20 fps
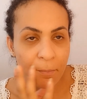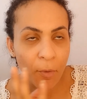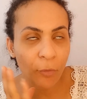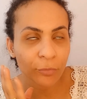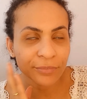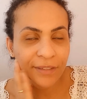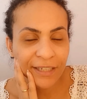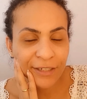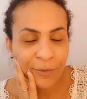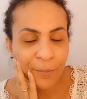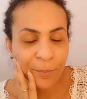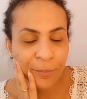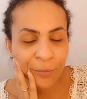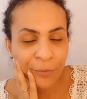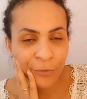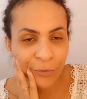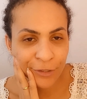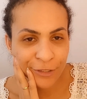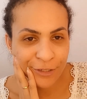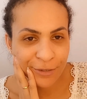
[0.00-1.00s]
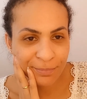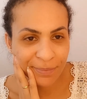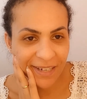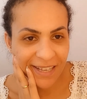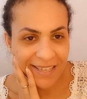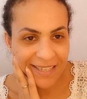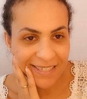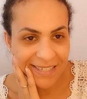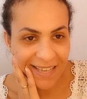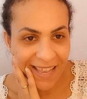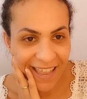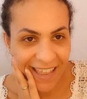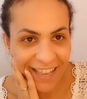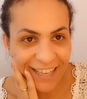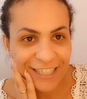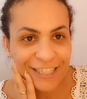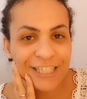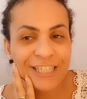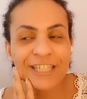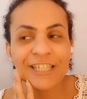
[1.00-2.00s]
montando muito
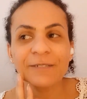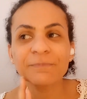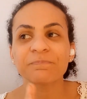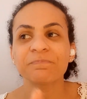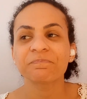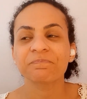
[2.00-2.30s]
presente,